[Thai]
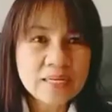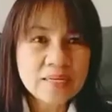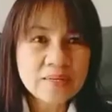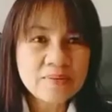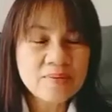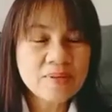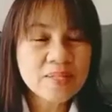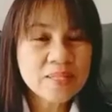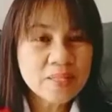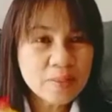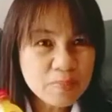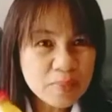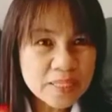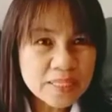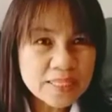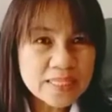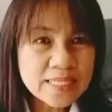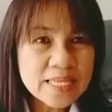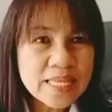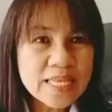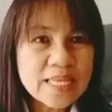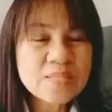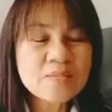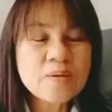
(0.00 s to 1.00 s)
วิตามิน
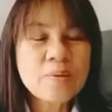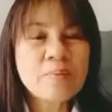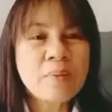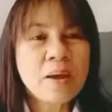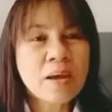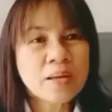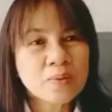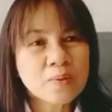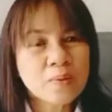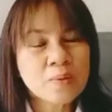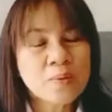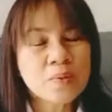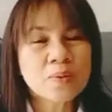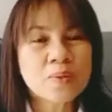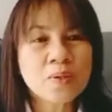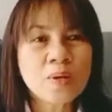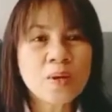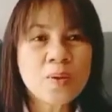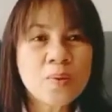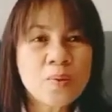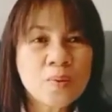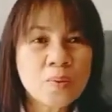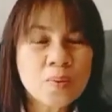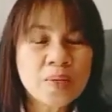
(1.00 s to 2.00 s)
ซีส่วนมากทุกคน
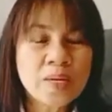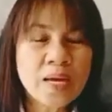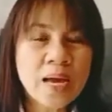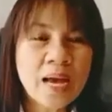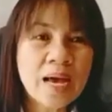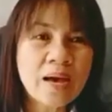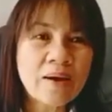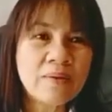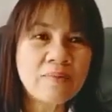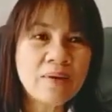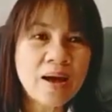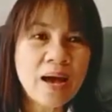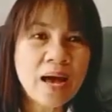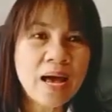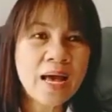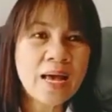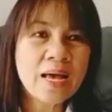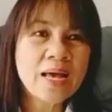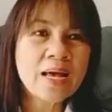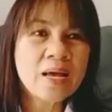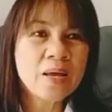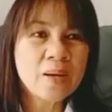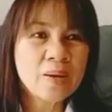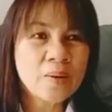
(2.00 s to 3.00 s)
ก็รู้นะคะว่า
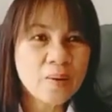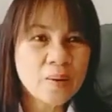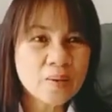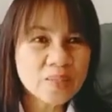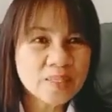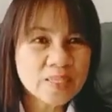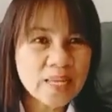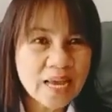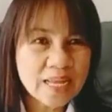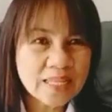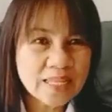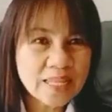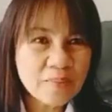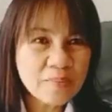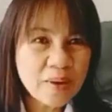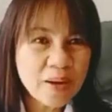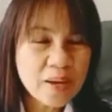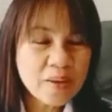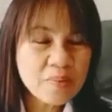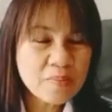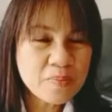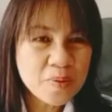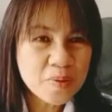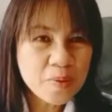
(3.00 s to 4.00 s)
นอกจากทำ
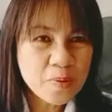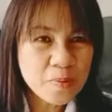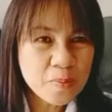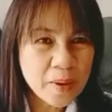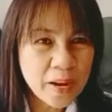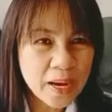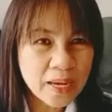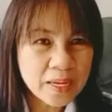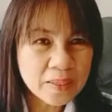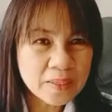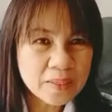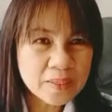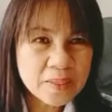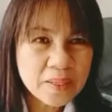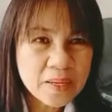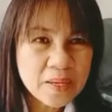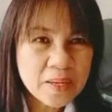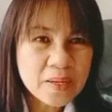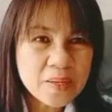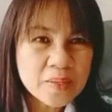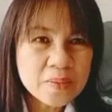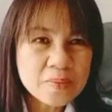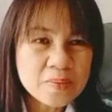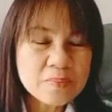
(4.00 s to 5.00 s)
ให้ผิวพรรณ
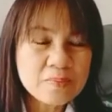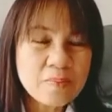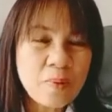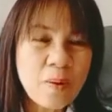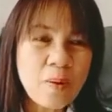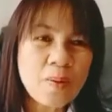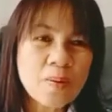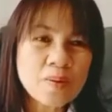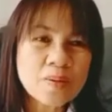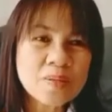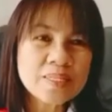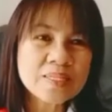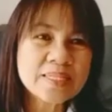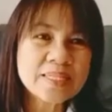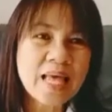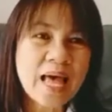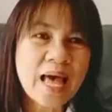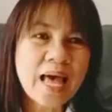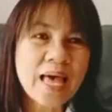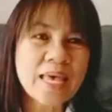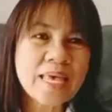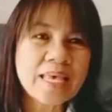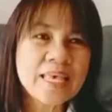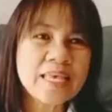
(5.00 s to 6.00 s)
ผ่องใส
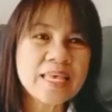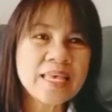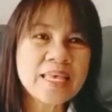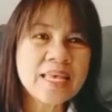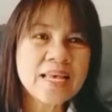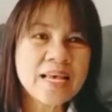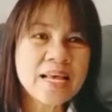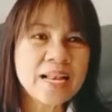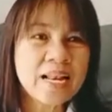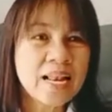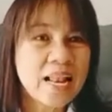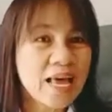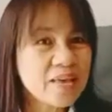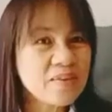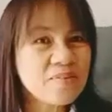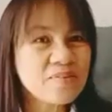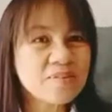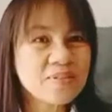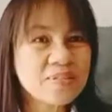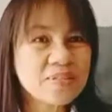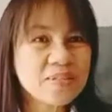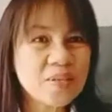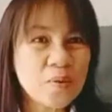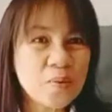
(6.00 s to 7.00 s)
ไร้
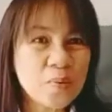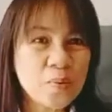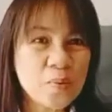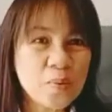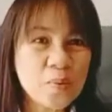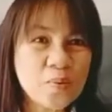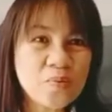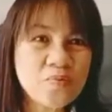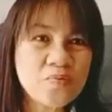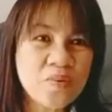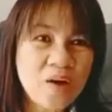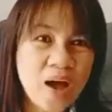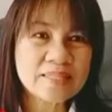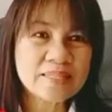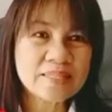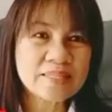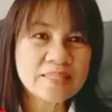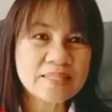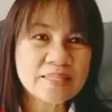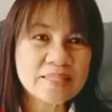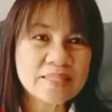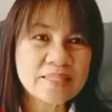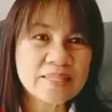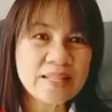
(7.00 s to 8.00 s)
สิวฝ้า
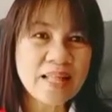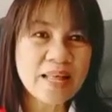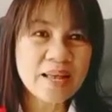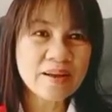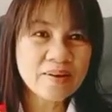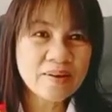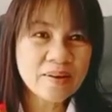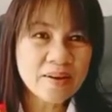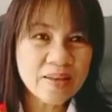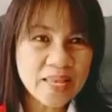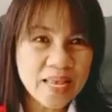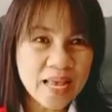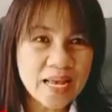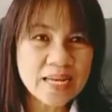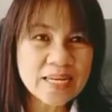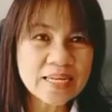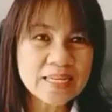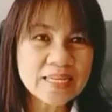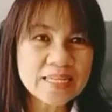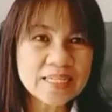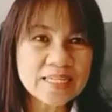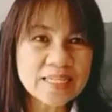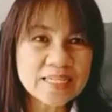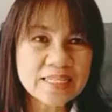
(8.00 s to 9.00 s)
และก็ยัง
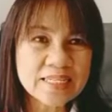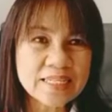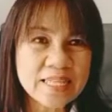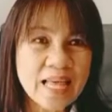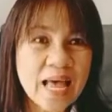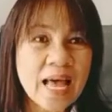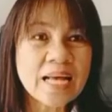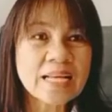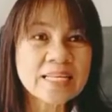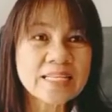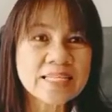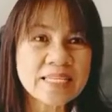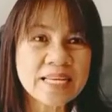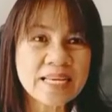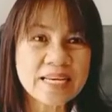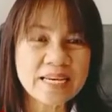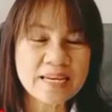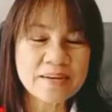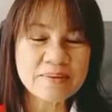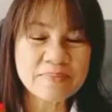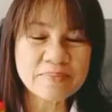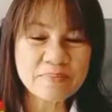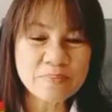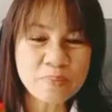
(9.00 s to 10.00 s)
สร้างเสริ
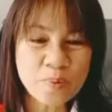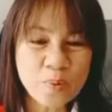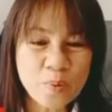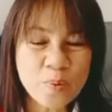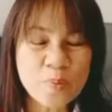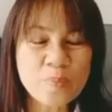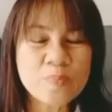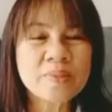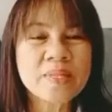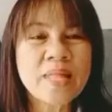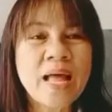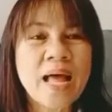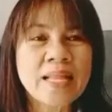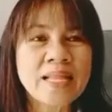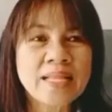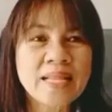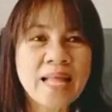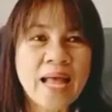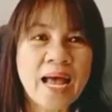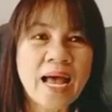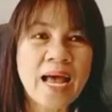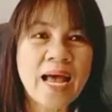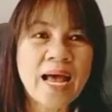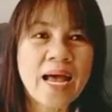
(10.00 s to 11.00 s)
มภูมิต้าน
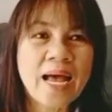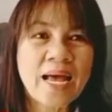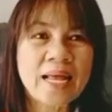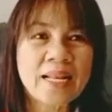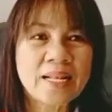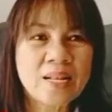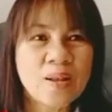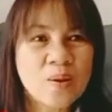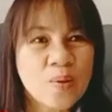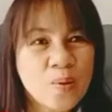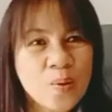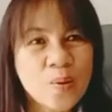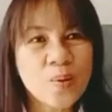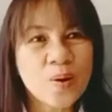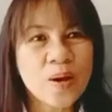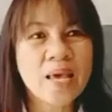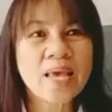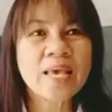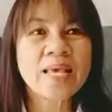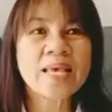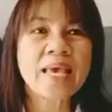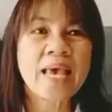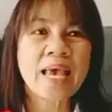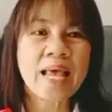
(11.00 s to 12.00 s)
ทานโรค
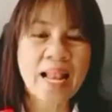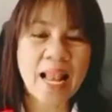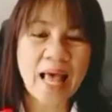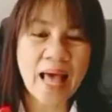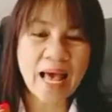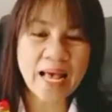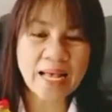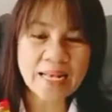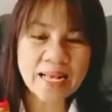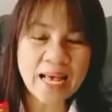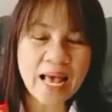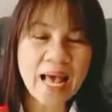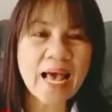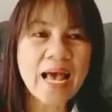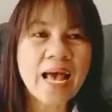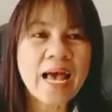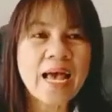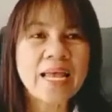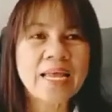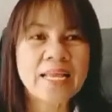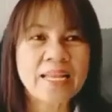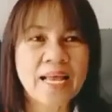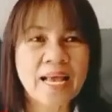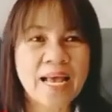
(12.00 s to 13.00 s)
ให้แก่ร่างกา
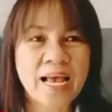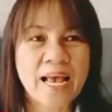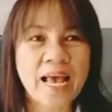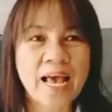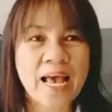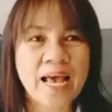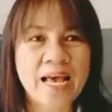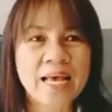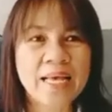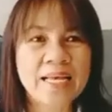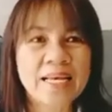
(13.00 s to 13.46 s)
ยนะคะ